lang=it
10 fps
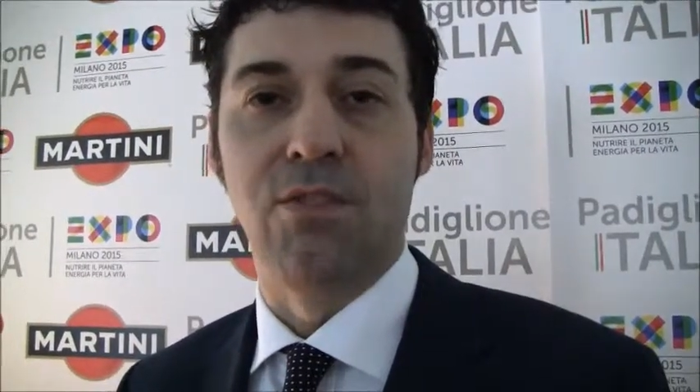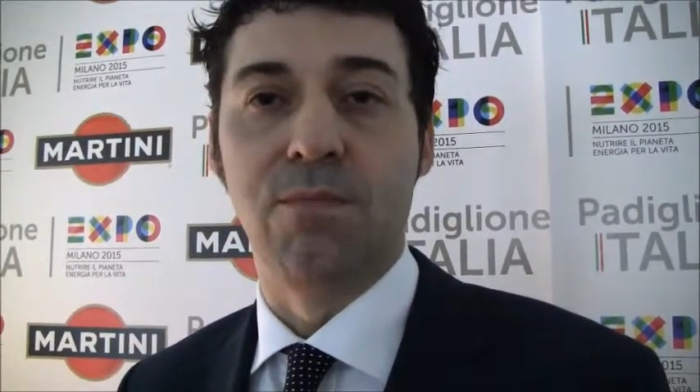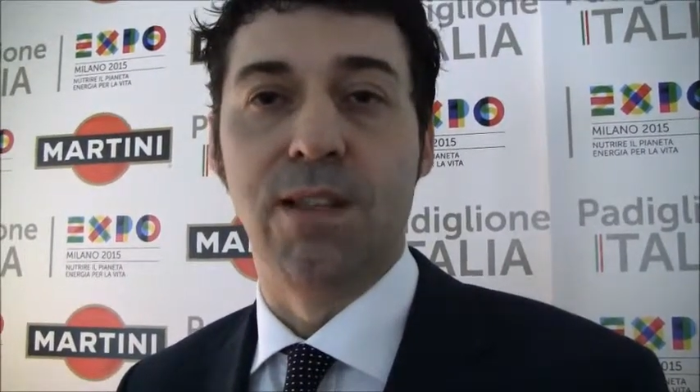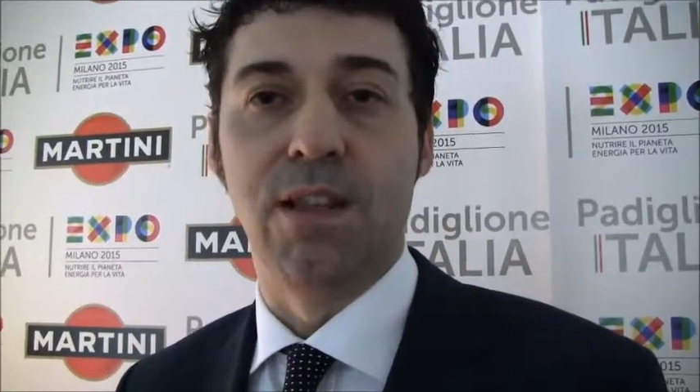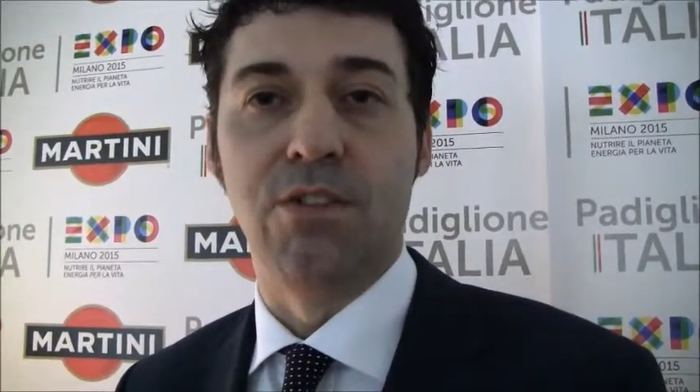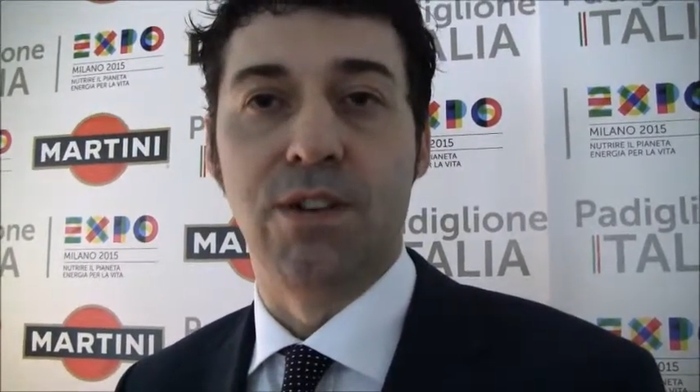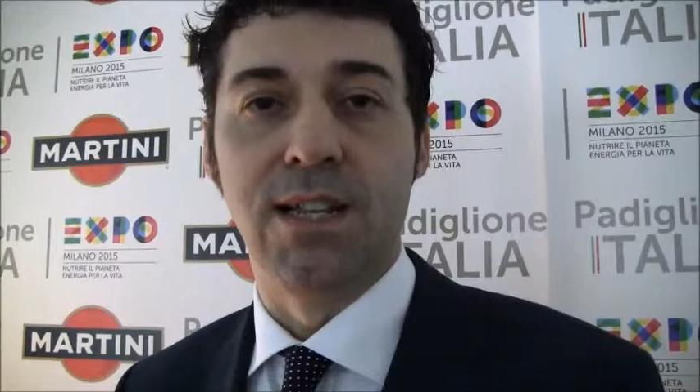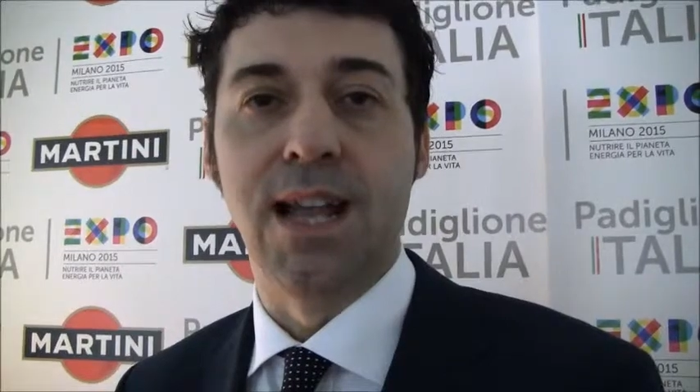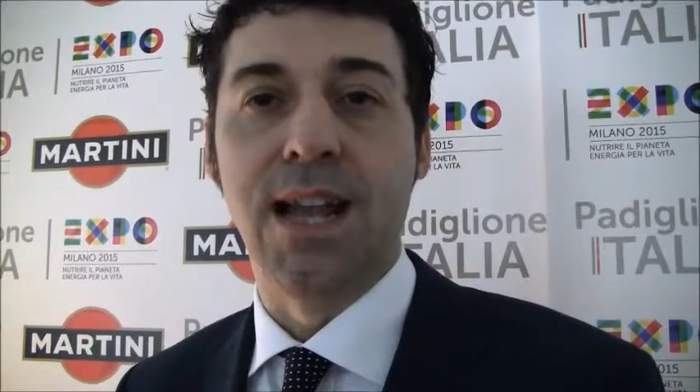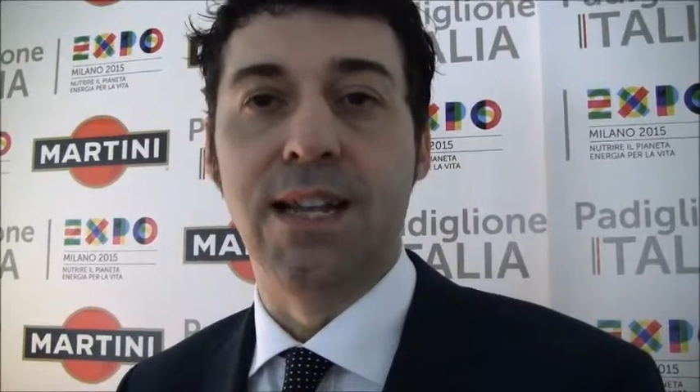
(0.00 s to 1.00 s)
di Padiglione
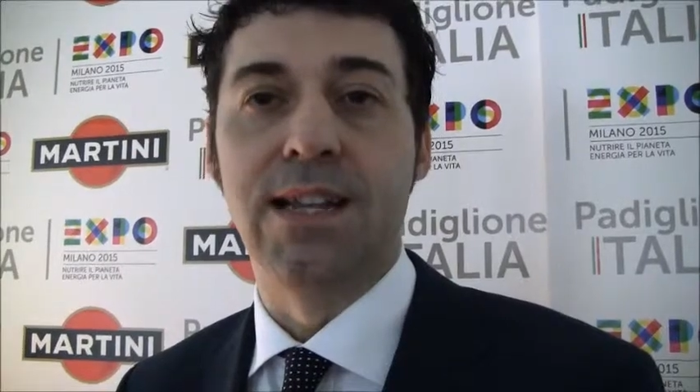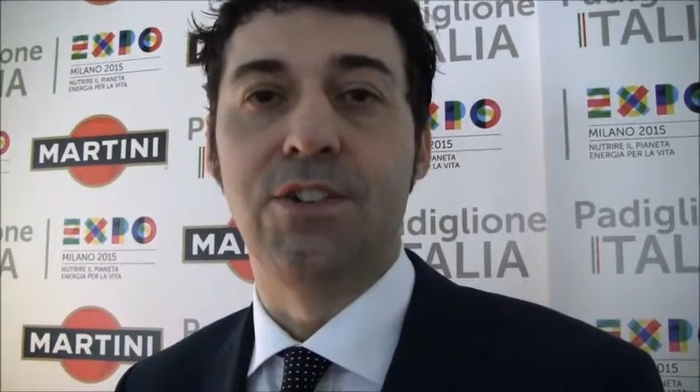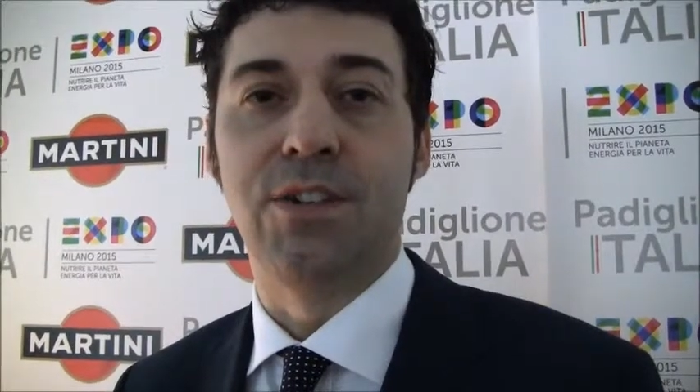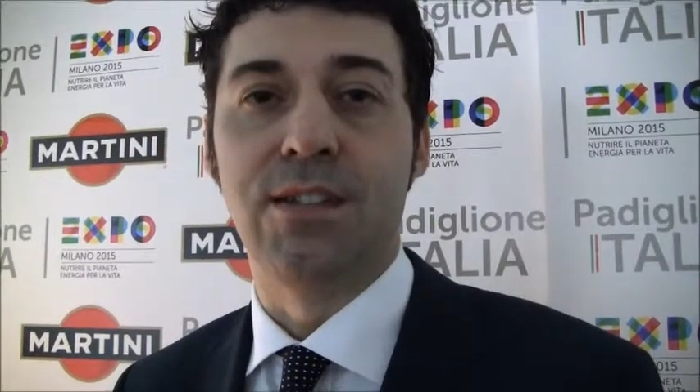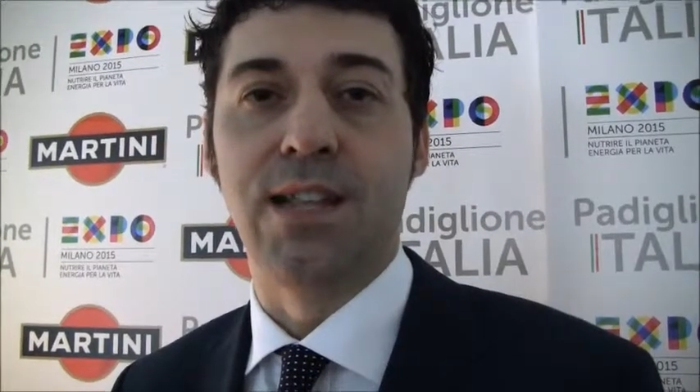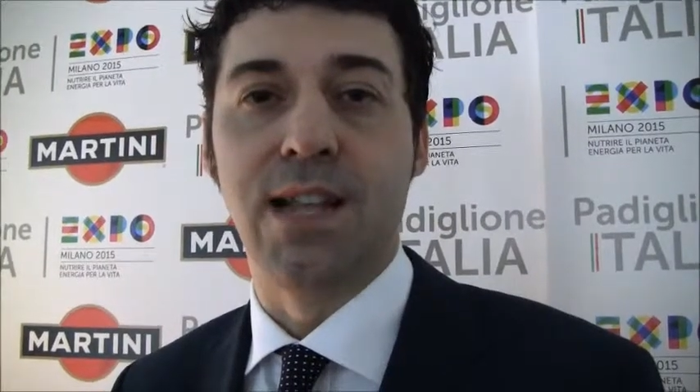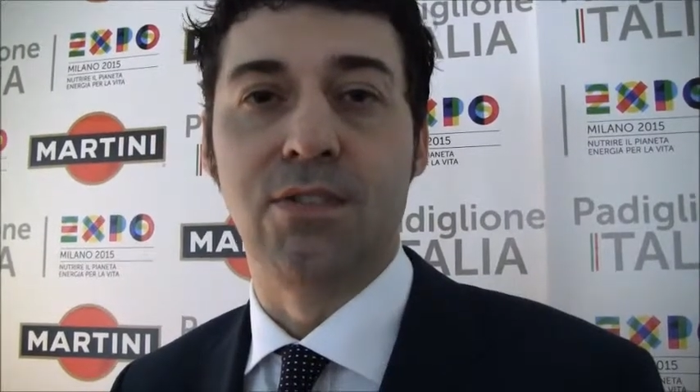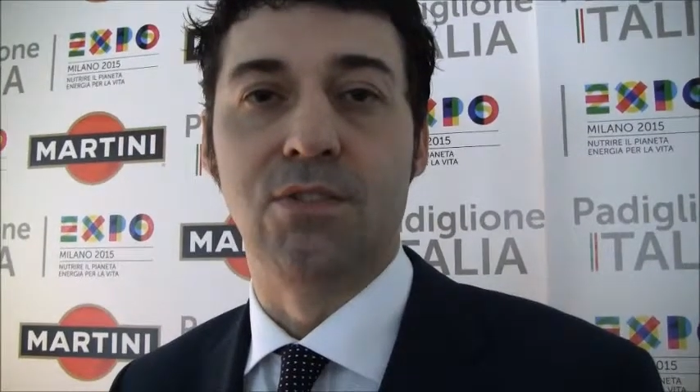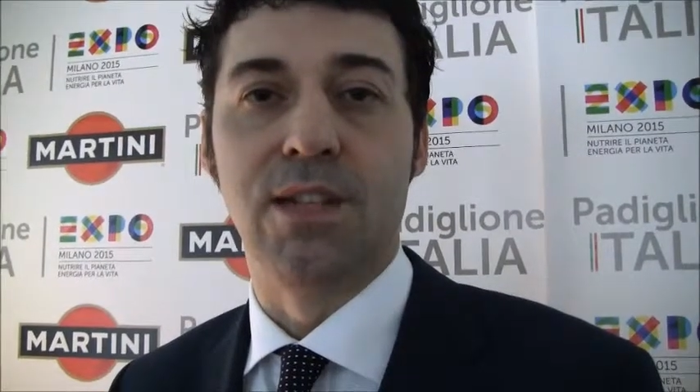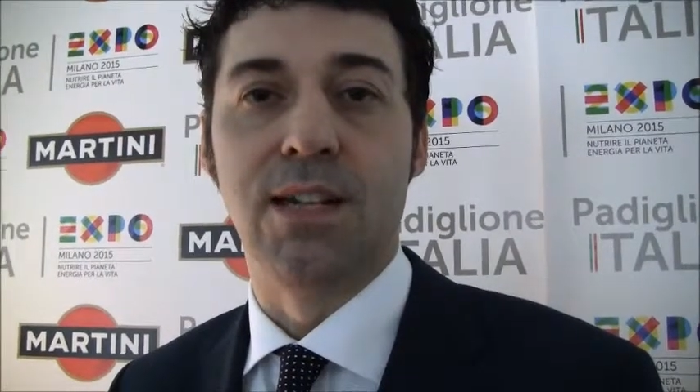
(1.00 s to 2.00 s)
Italia
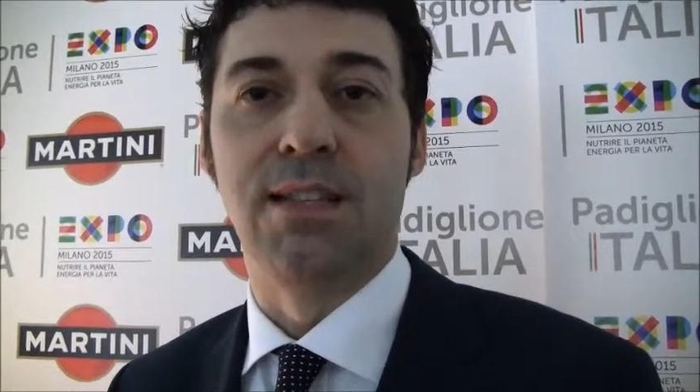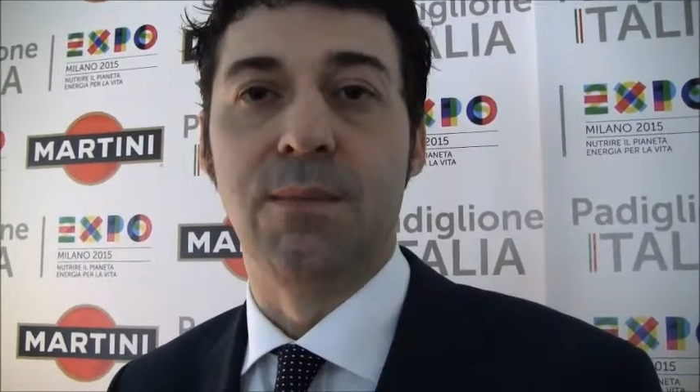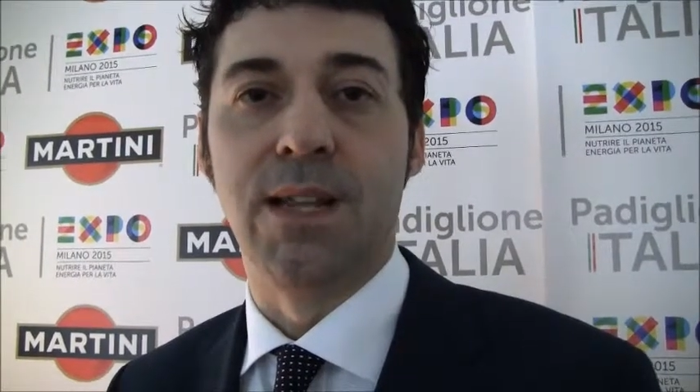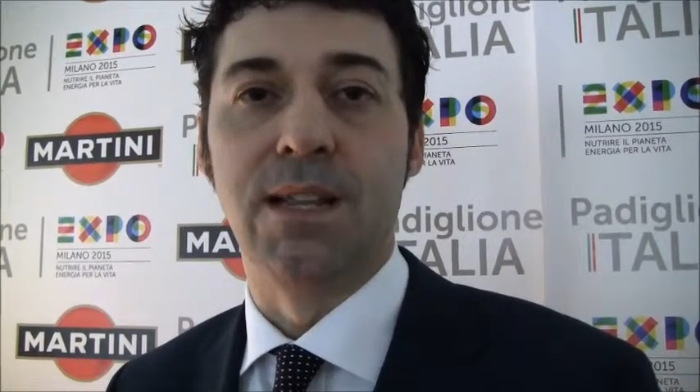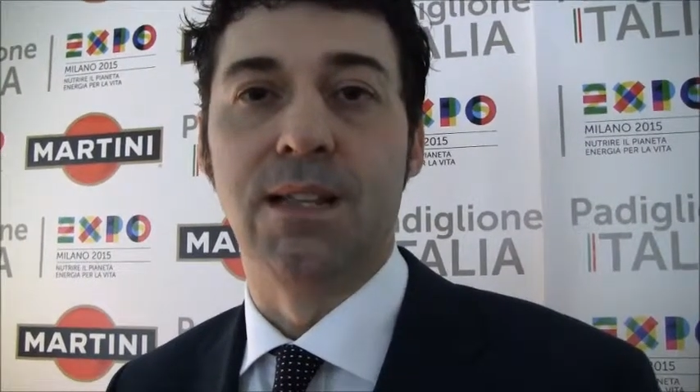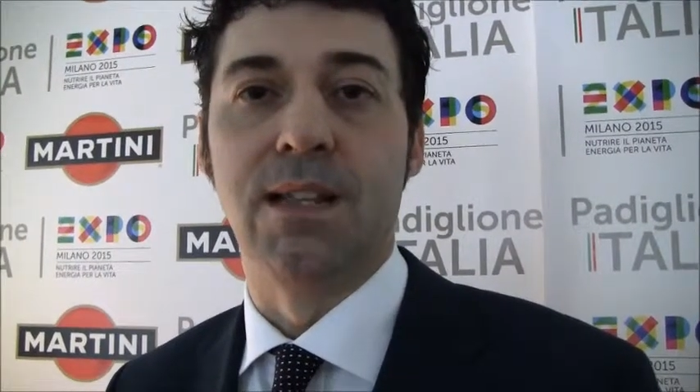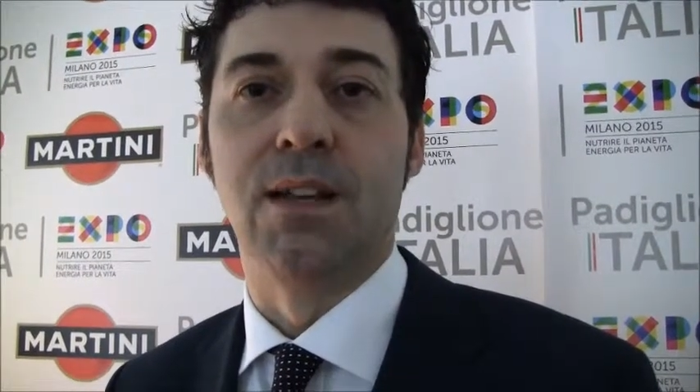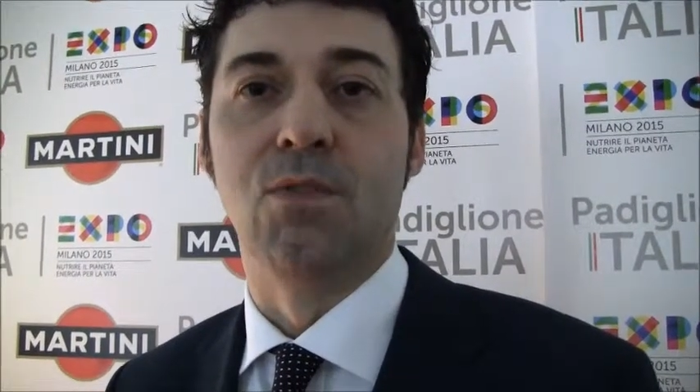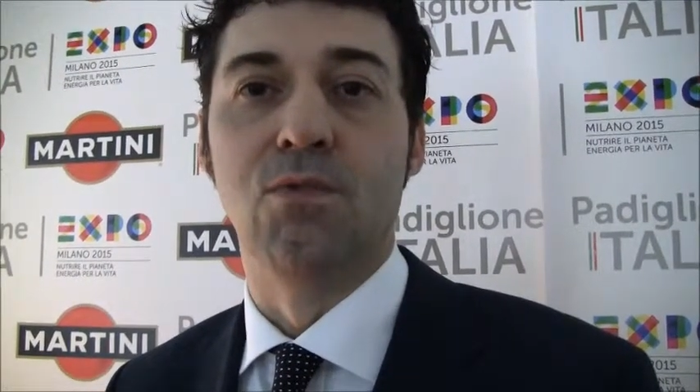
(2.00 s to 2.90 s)
gestendo direttamente